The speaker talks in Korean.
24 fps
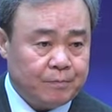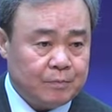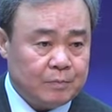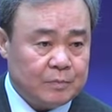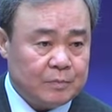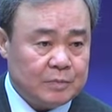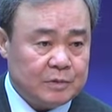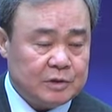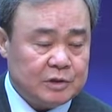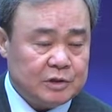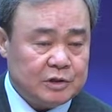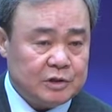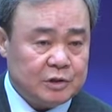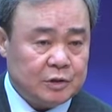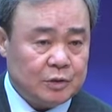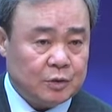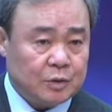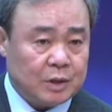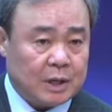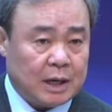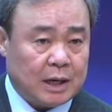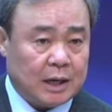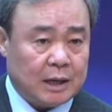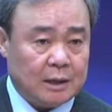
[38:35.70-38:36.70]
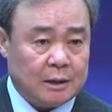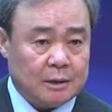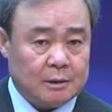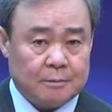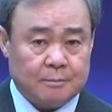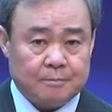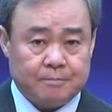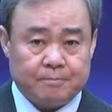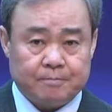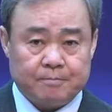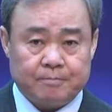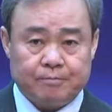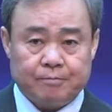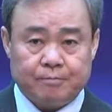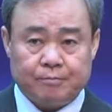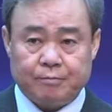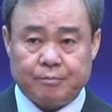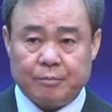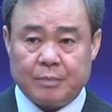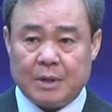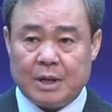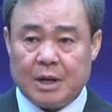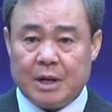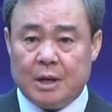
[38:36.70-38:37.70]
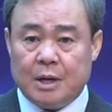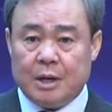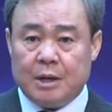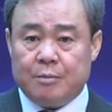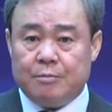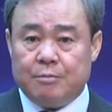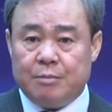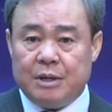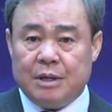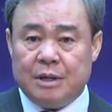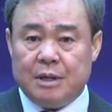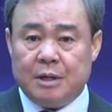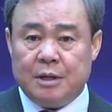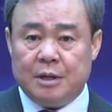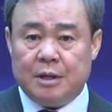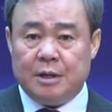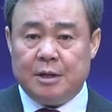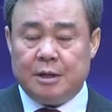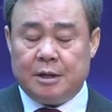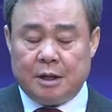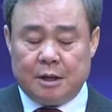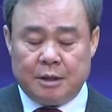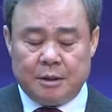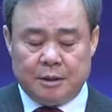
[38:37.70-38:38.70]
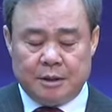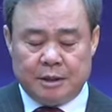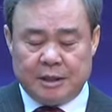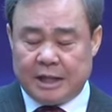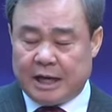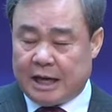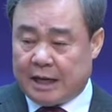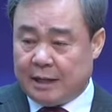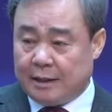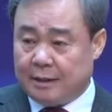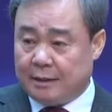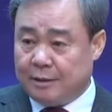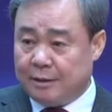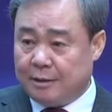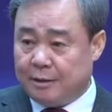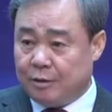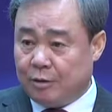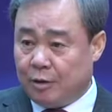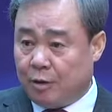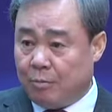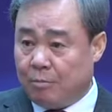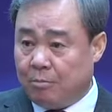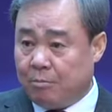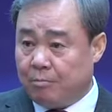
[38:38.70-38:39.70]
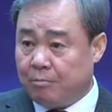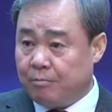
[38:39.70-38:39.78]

지옥가. 미련한 놈.